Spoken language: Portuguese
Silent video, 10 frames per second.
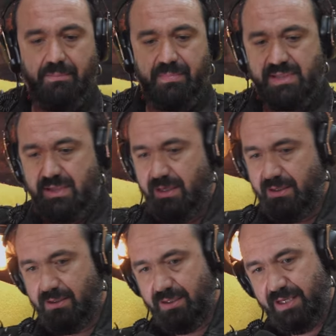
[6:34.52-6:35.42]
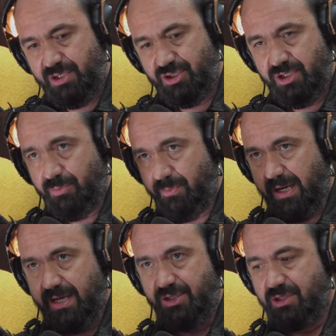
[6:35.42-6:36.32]
Mas é, é giro,
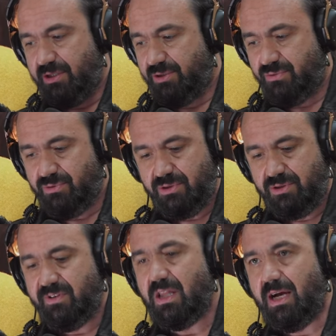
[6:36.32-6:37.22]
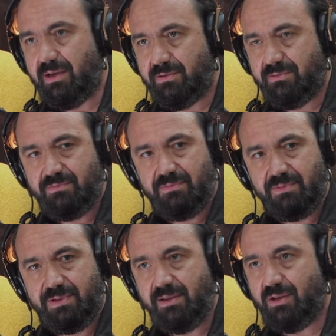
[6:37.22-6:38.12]
pá, é giro que as pessoas, vê lá,
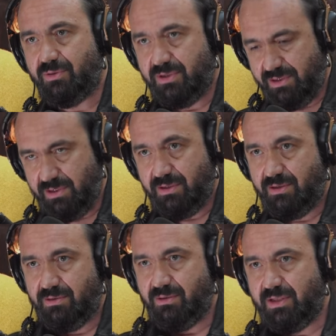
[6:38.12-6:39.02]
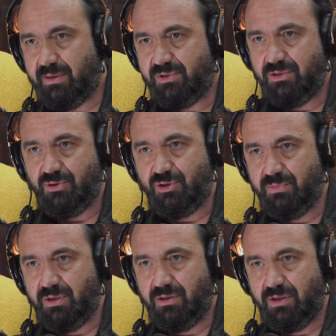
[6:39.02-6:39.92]
tanta coisa. Nós estamos em
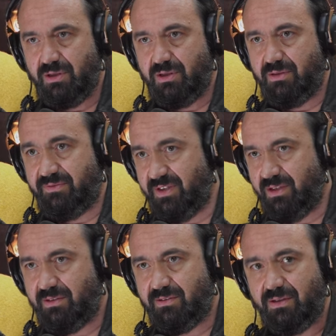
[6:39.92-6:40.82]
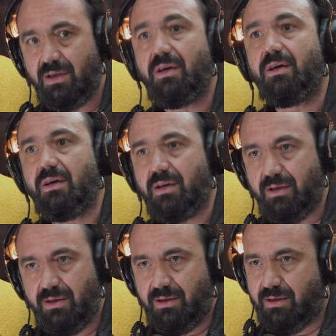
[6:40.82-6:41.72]
2020
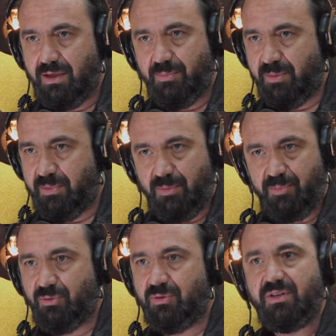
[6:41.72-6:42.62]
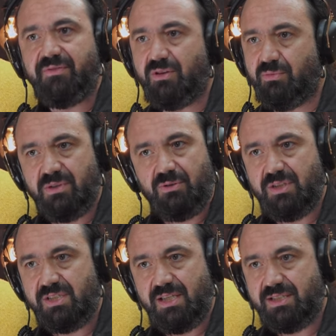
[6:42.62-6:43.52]
eh, e a primeira pergunta vem de uma
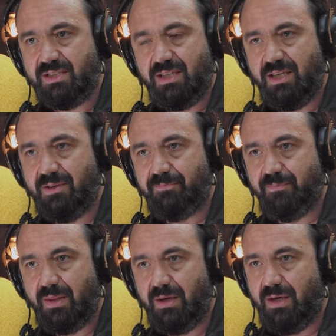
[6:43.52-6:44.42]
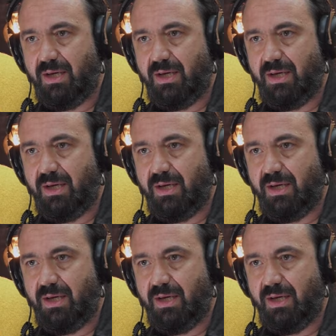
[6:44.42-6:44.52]
coisa assim. Yeah, é